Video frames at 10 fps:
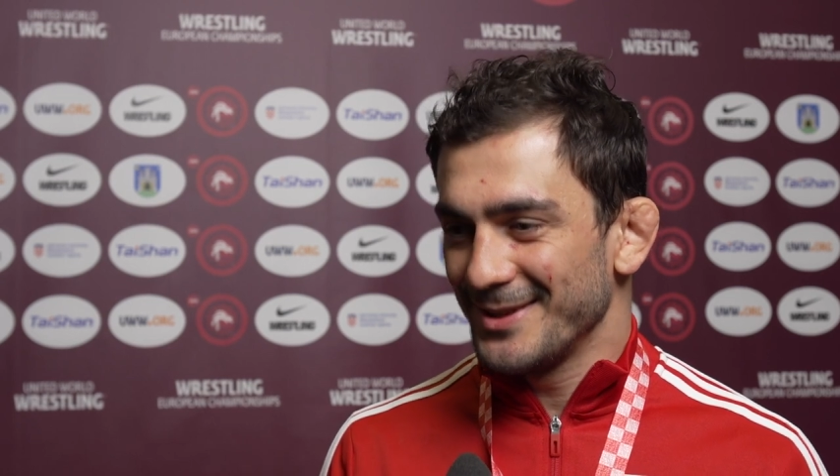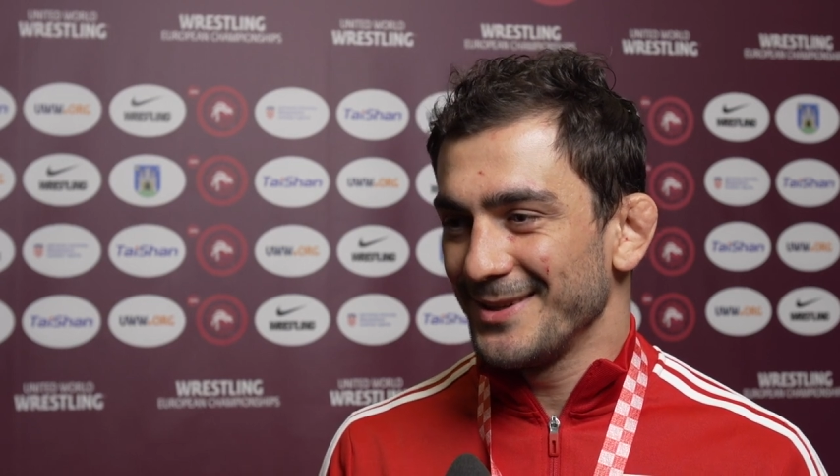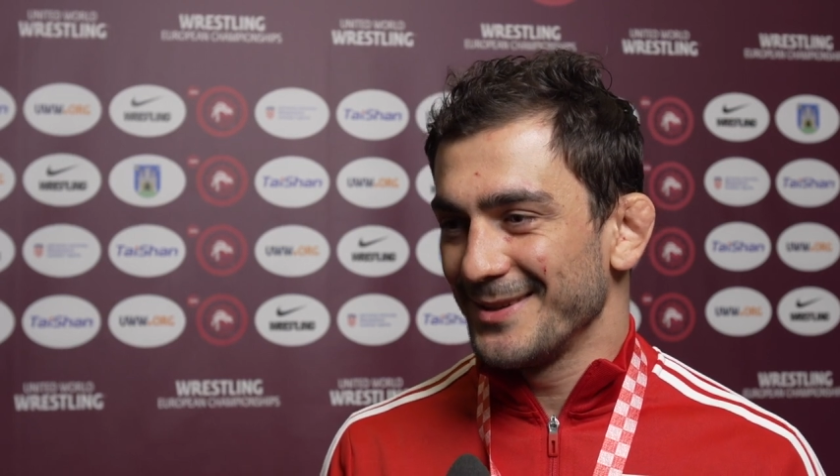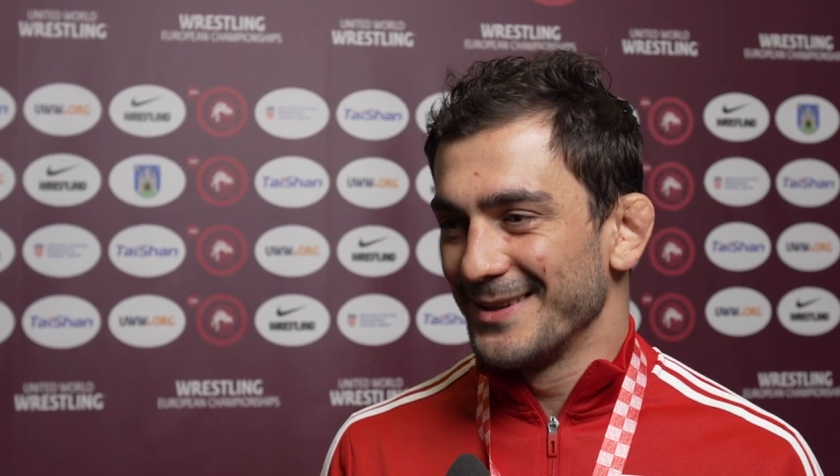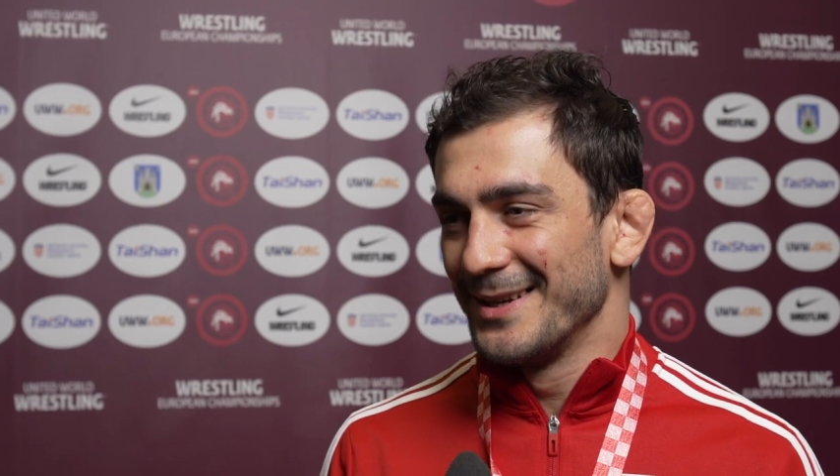
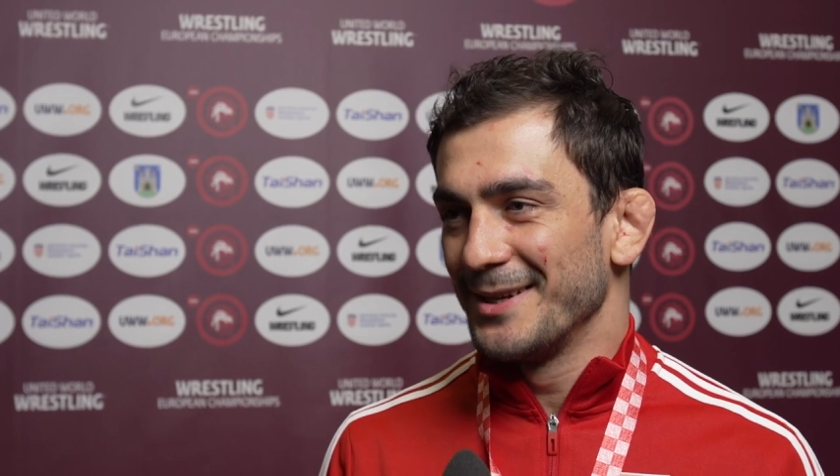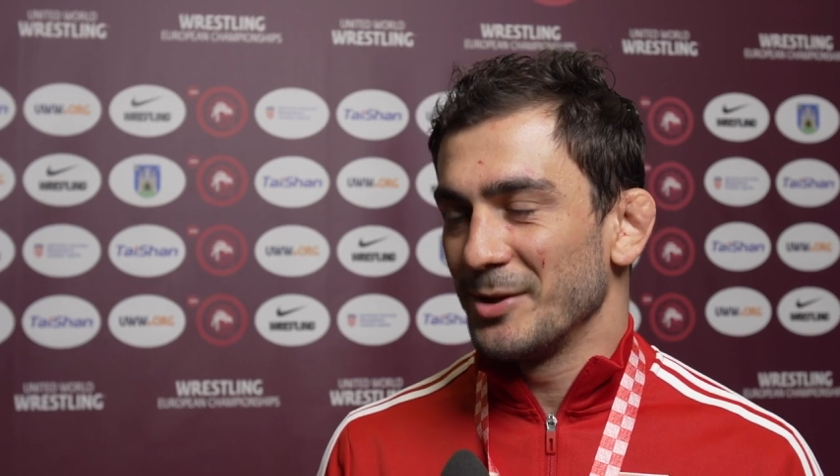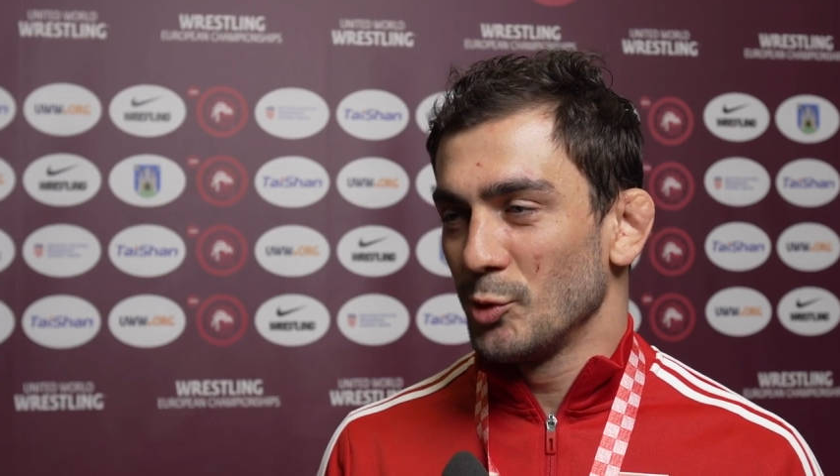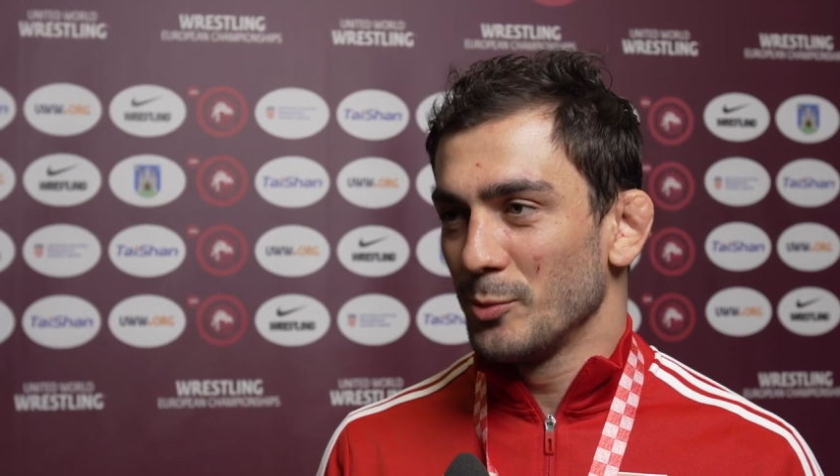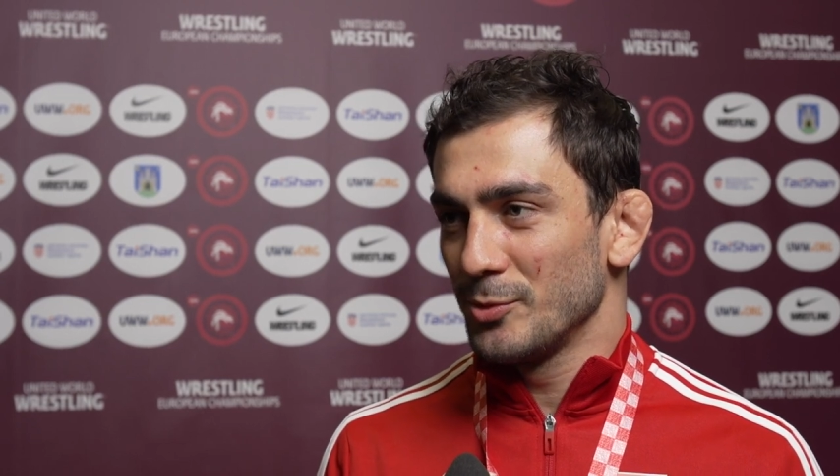И
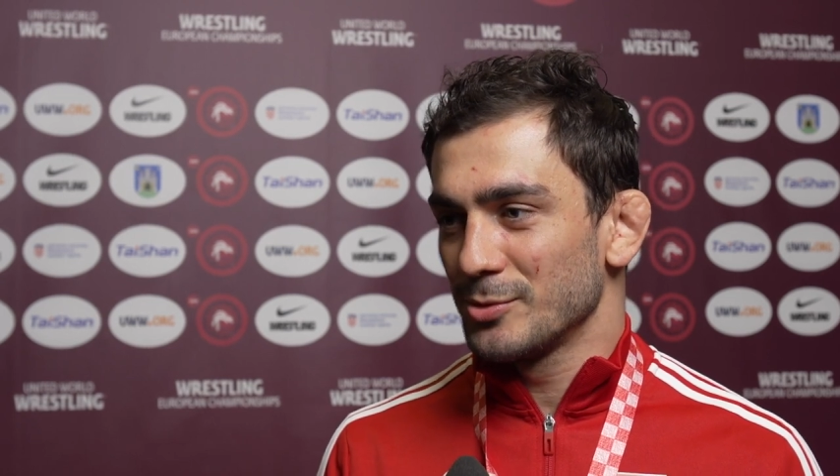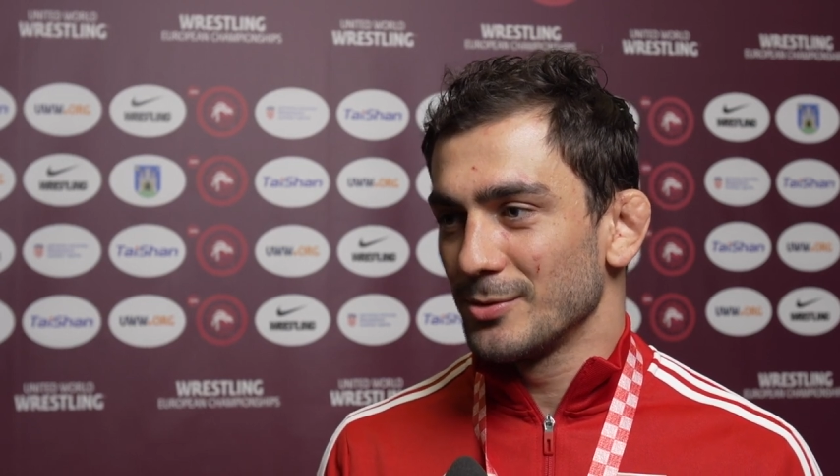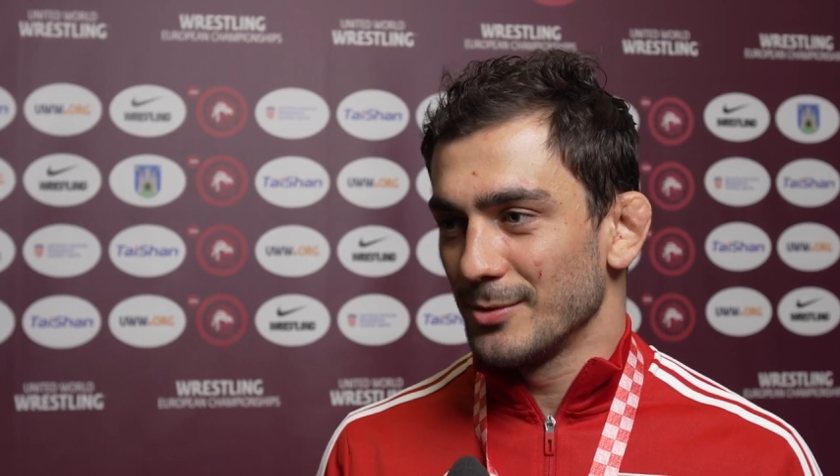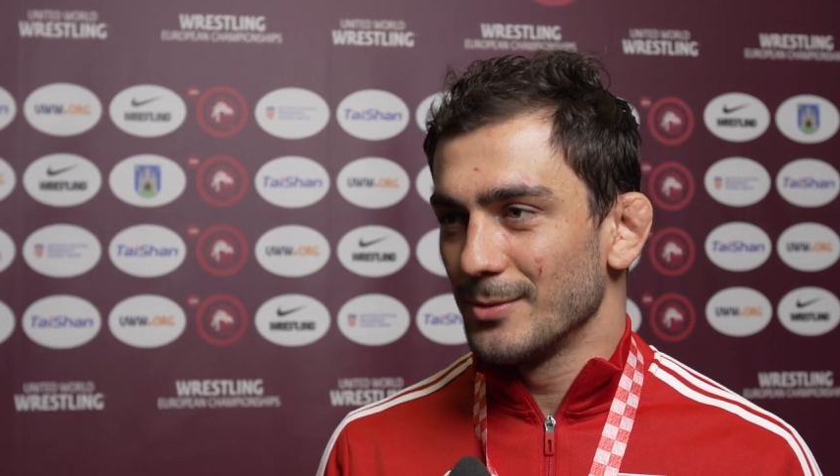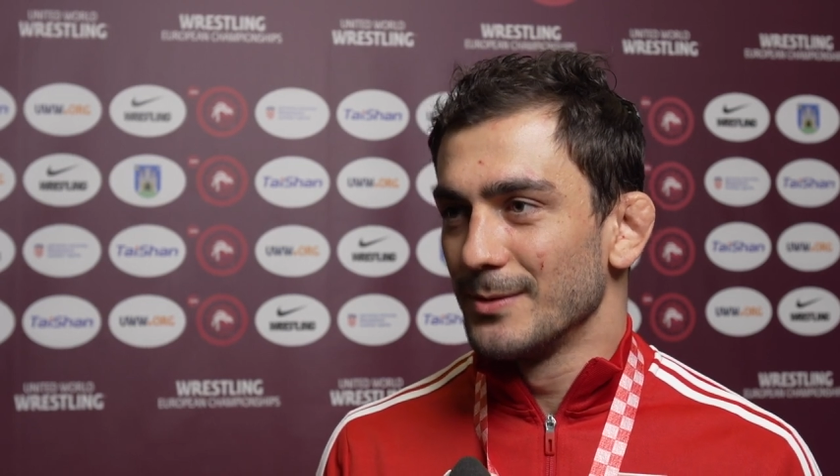я думаю,
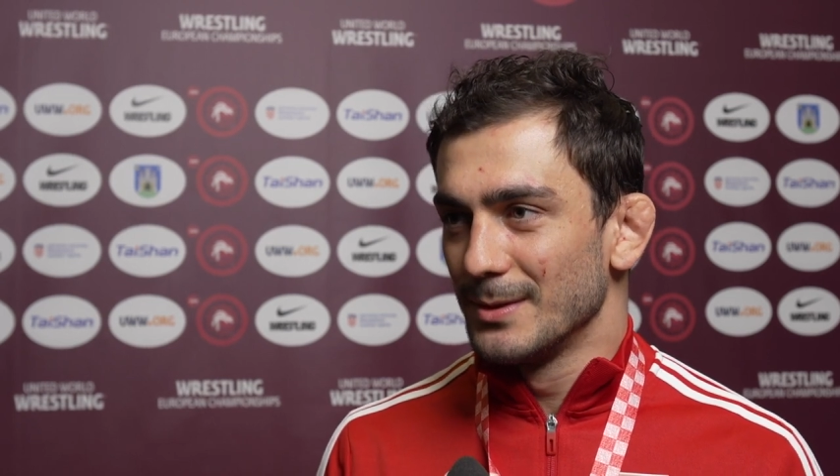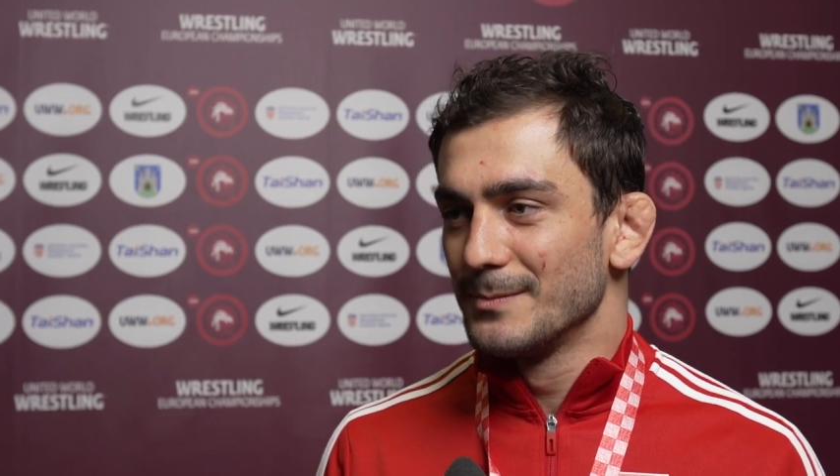что